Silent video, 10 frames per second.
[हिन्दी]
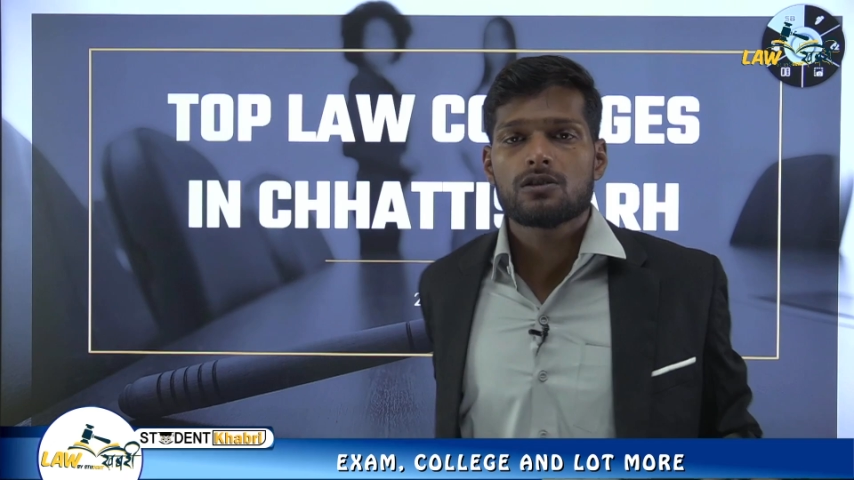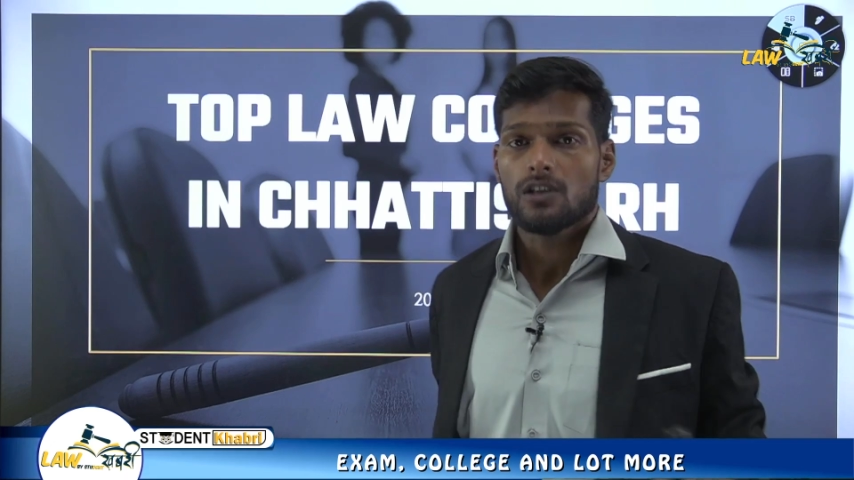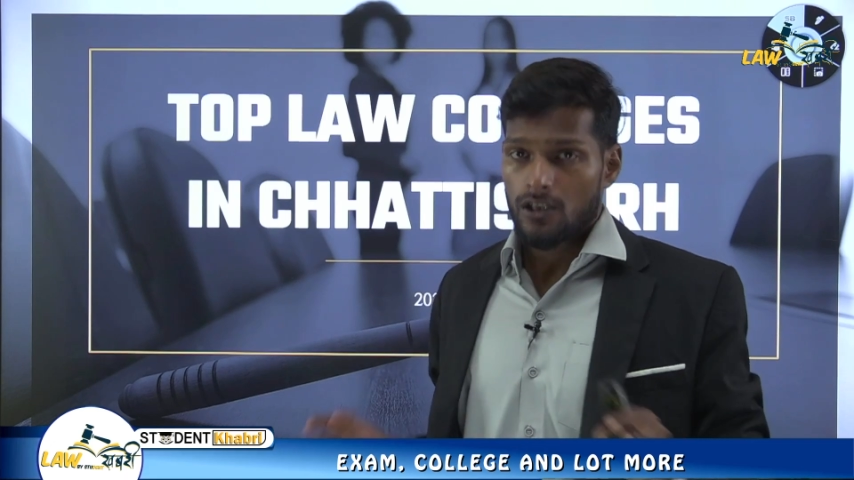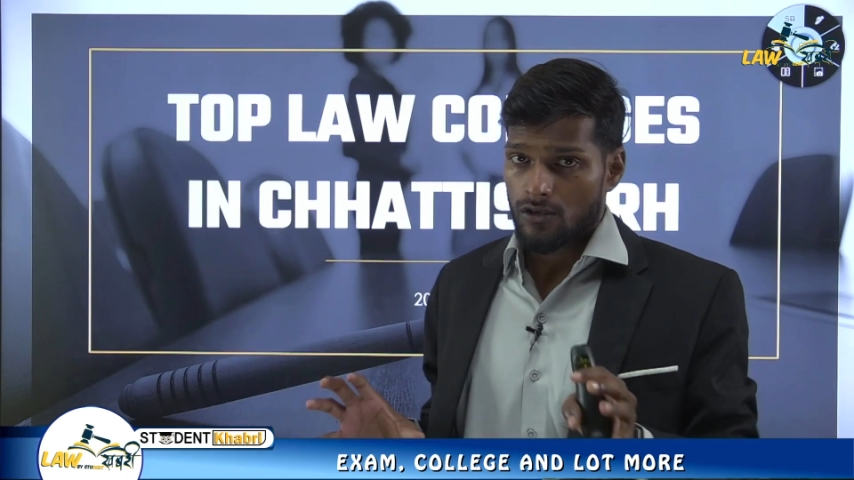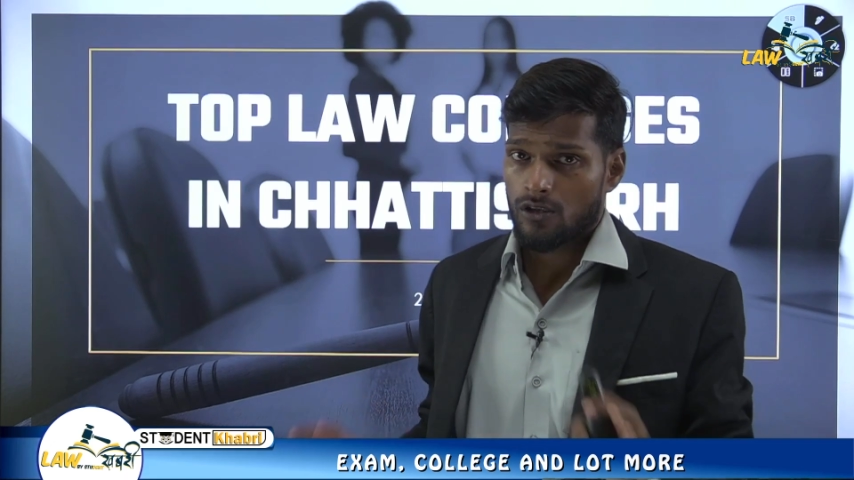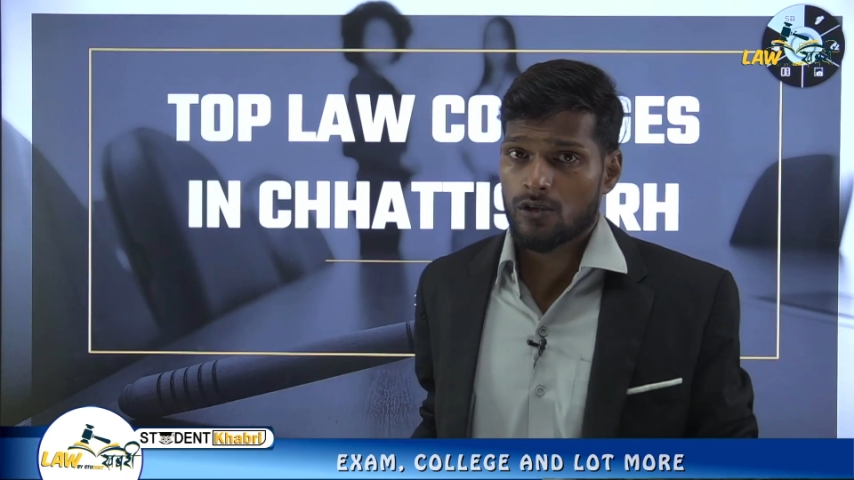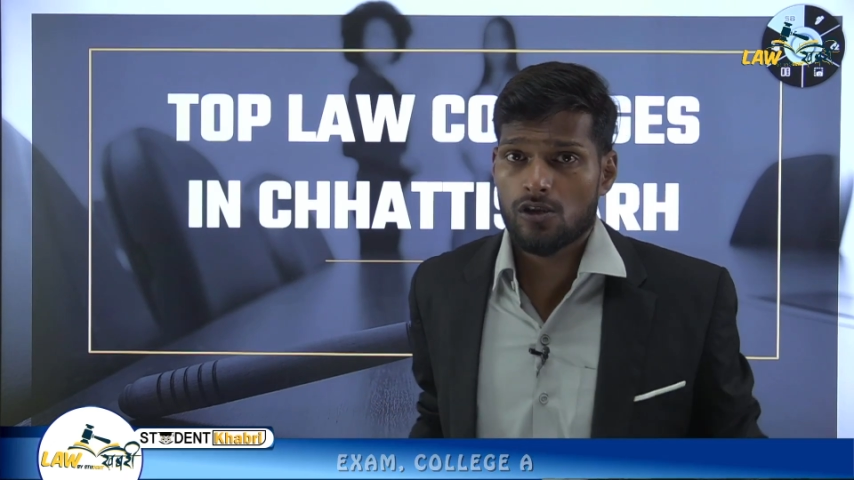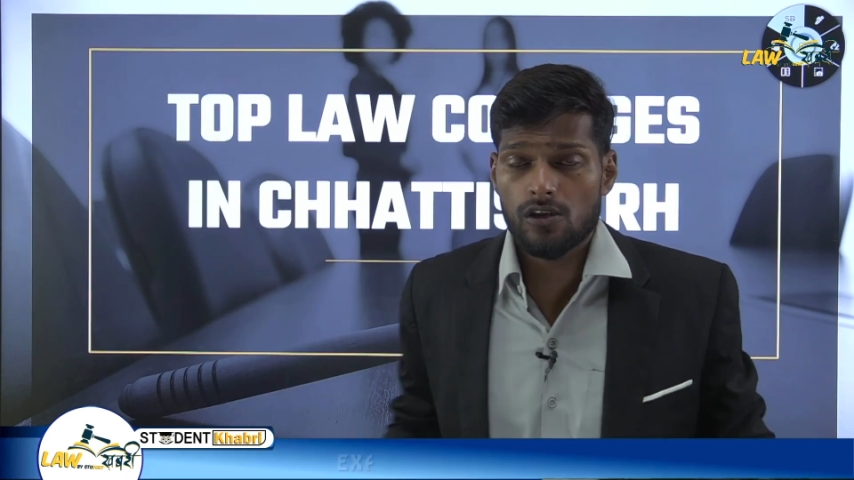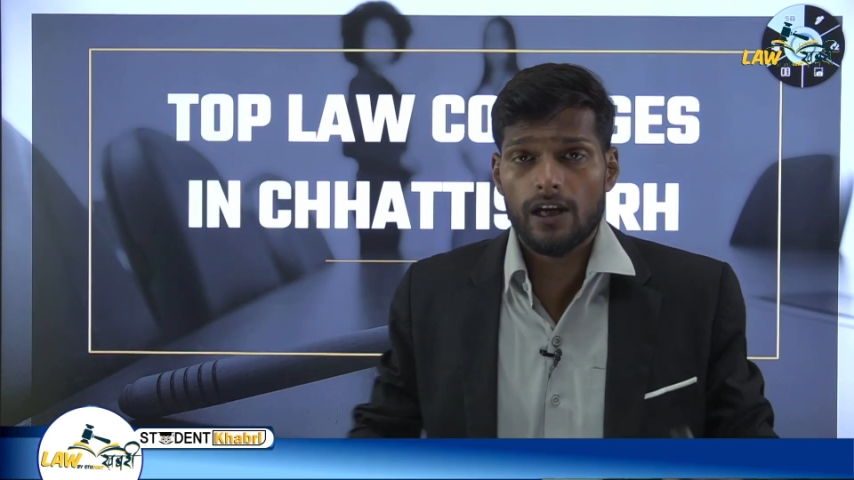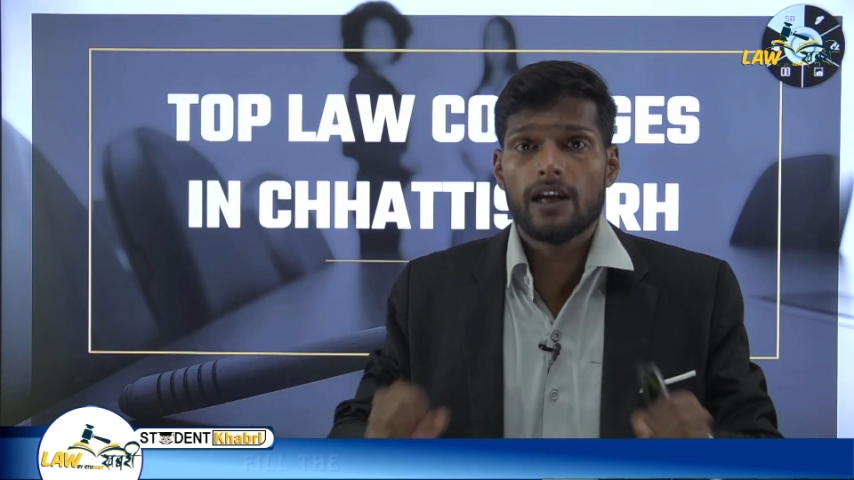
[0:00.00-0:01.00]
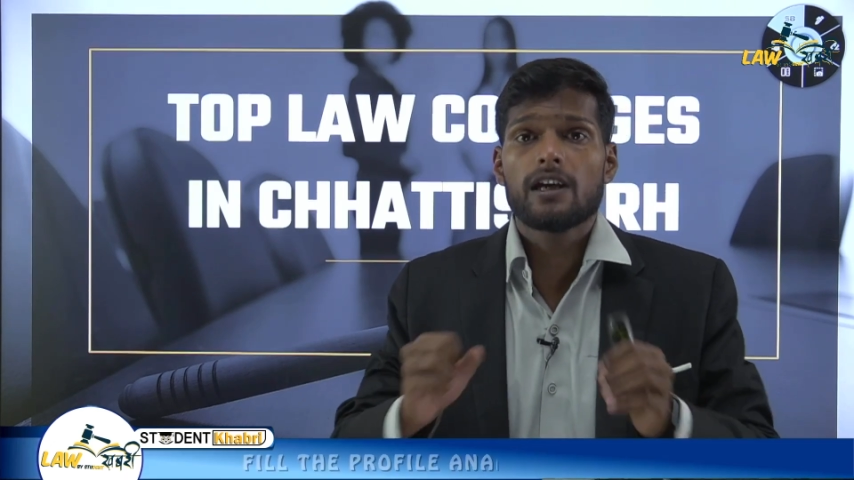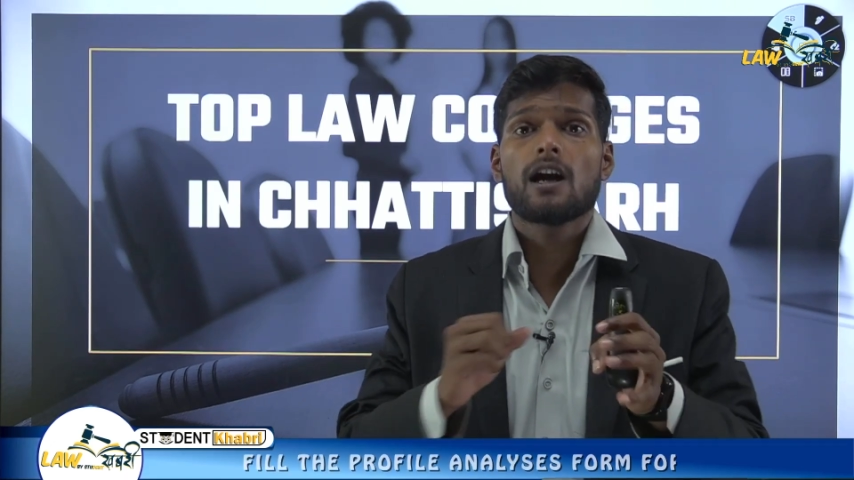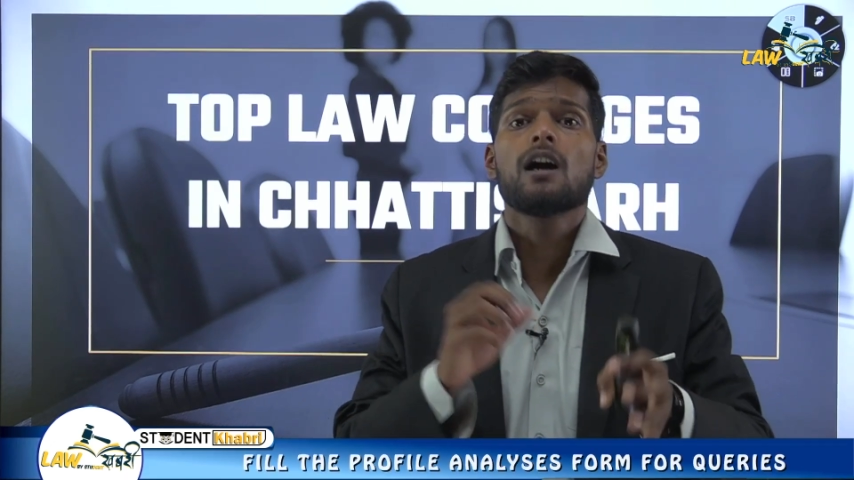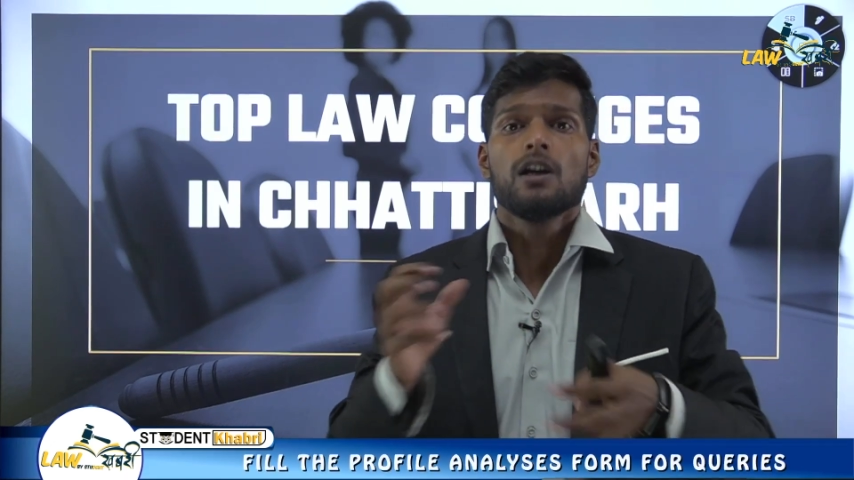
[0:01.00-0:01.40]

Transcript: इंस्टीट्यूशन के या